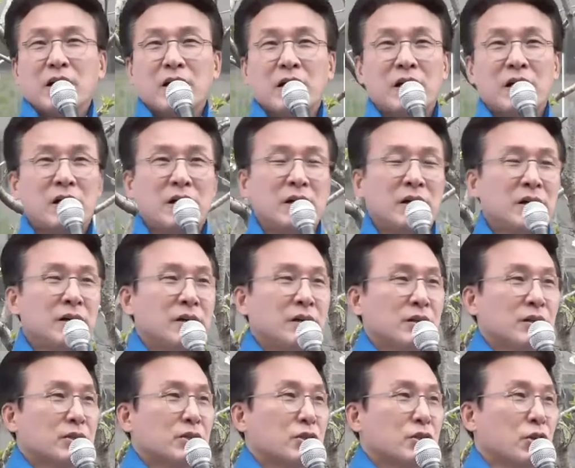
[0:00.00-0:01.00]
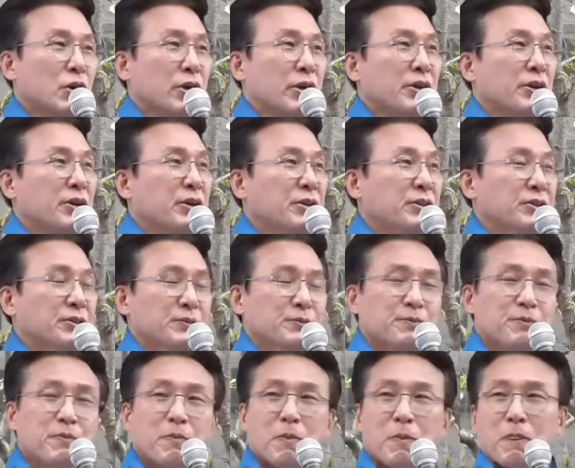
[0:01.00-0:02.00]
어,
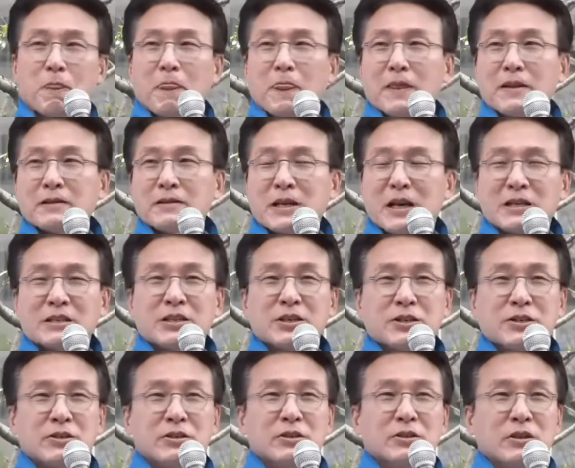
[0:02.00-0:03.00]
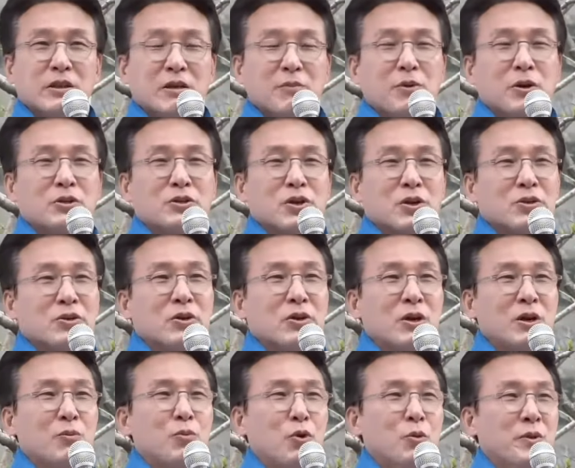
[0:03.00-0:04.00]
저희는 사실은 이번
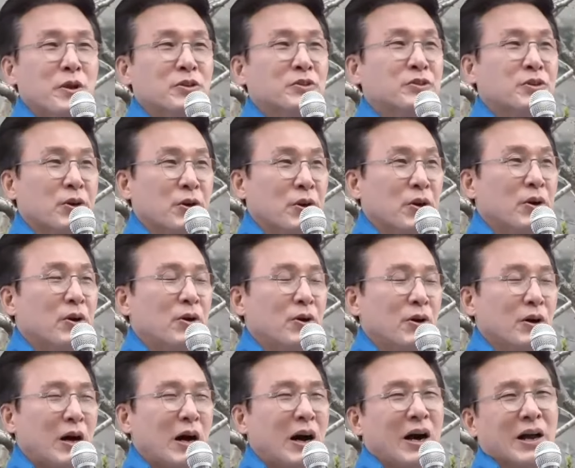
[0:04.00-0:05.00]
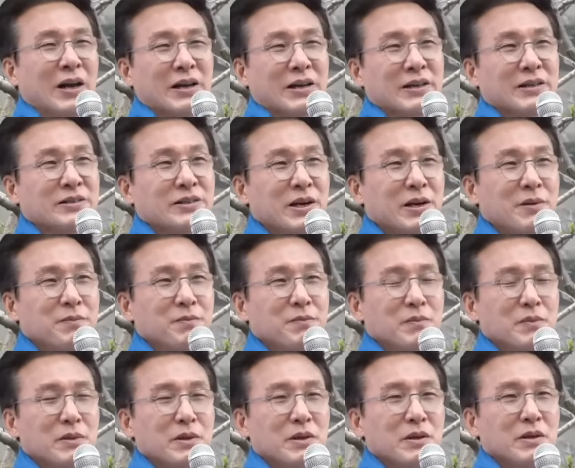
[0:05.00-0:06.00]
선거를 보면서 아, 이게 참
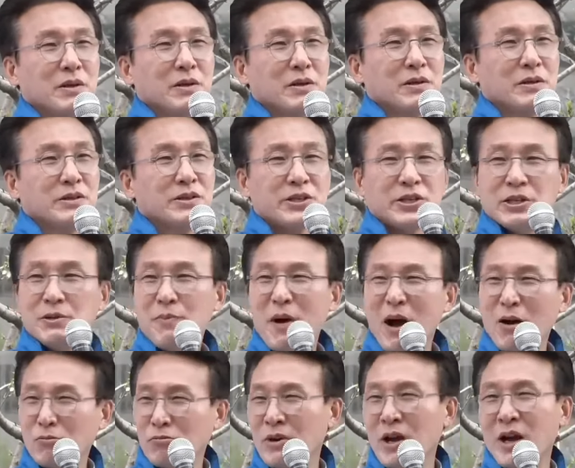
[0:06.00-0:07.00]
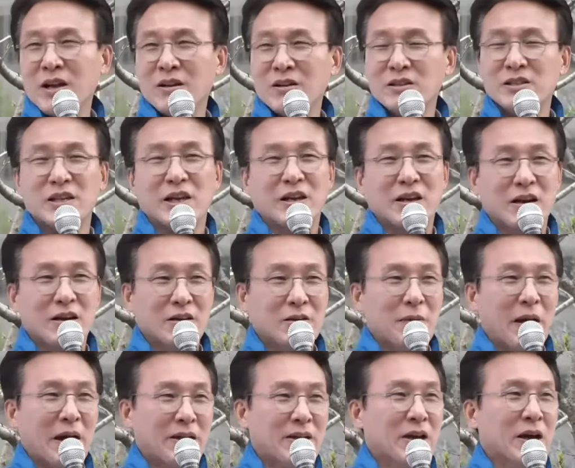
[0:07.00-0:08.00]
심하구나 이런 생각을
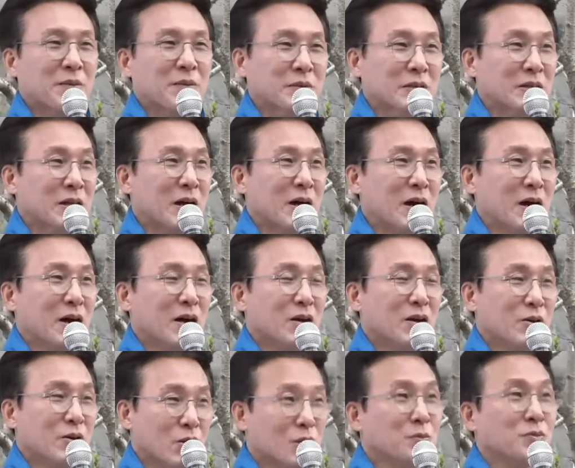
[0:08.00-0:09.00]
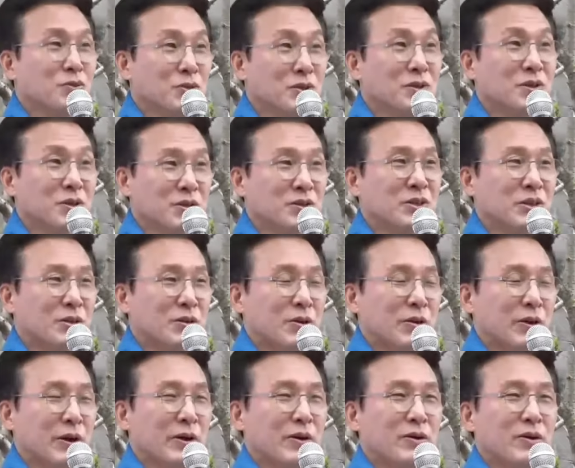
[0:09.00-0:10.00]
많이 합니다. 여러분도 그러실
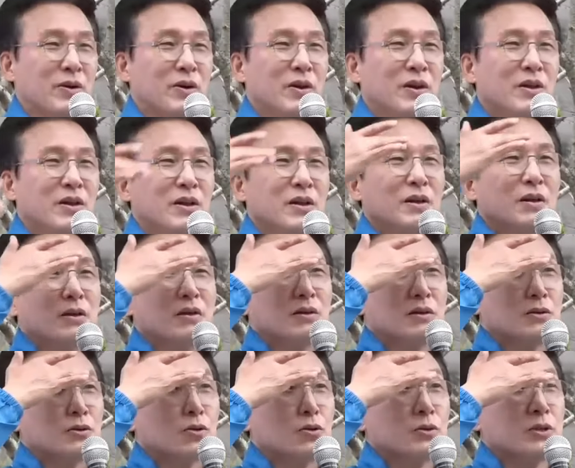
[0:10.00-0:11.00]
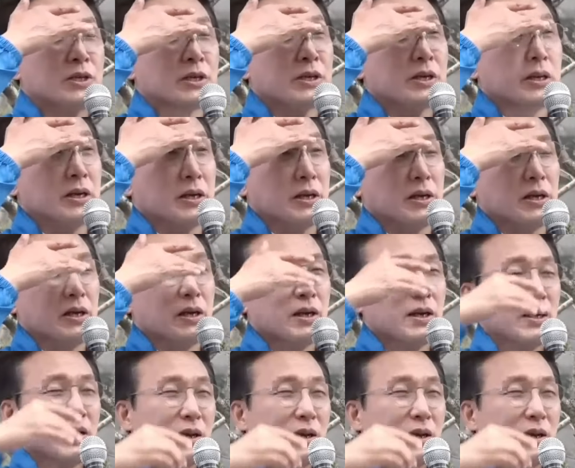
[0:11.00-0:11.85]
거예요. 솔직히